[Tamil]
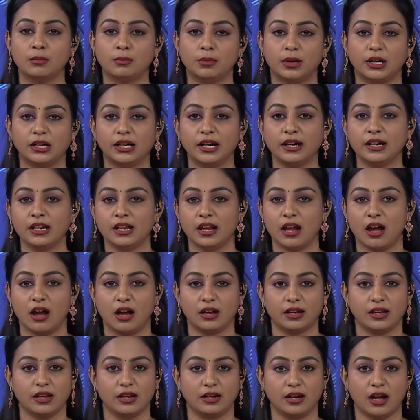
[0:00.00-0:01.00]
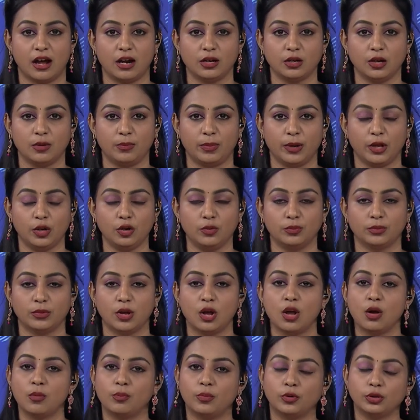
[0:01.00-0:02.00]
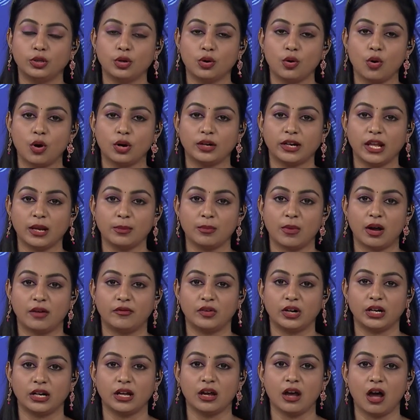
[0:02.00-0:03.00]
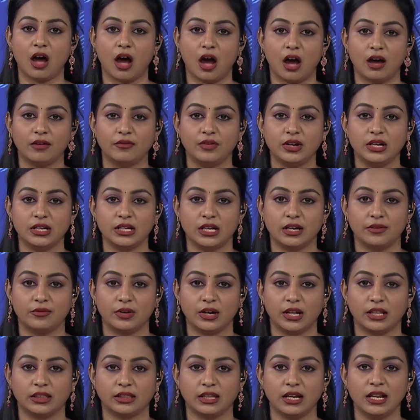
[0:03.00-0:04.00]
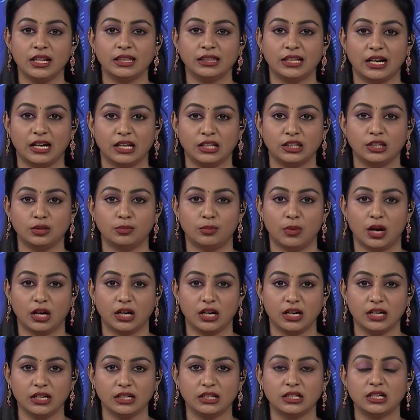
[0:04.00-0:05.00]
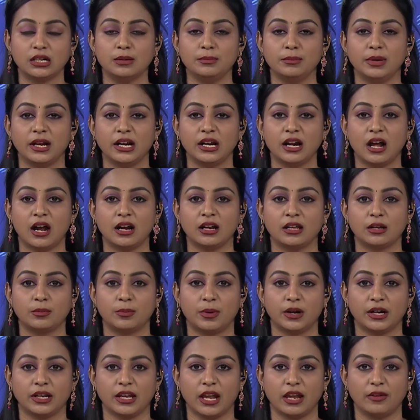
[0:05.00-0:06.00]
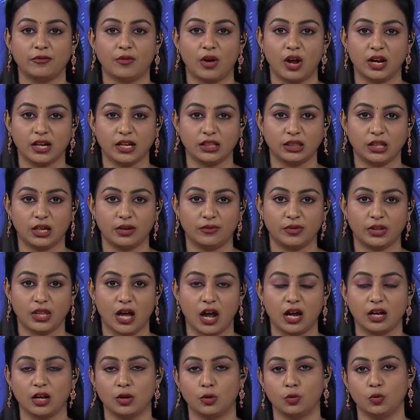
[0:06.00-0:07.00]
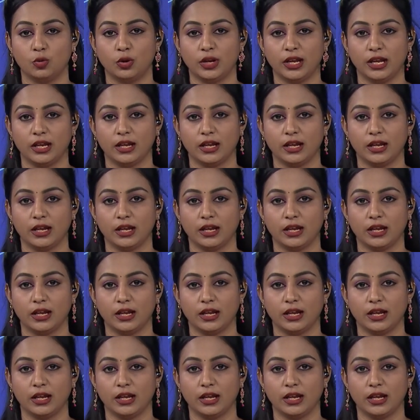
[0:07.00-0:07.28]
பழனி ஆகிய நான்கு பேரும் புதுக்கோட்டை மாவட்ட ஆவின் நிறுவனத்தில் தனது மகனுக்கு மேலாளர் பணியை வாங்கித் தருவதாக கூறி